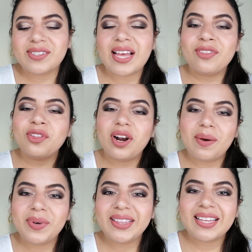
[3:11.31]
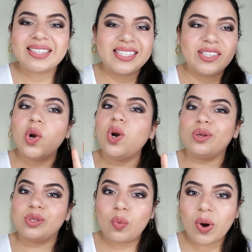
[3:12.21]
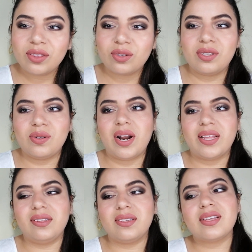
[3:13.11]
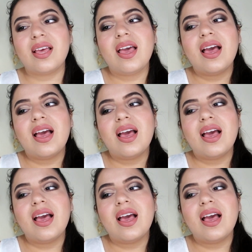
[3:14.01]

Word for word: O sea, no la mitad, sino los cuatro desodorantes.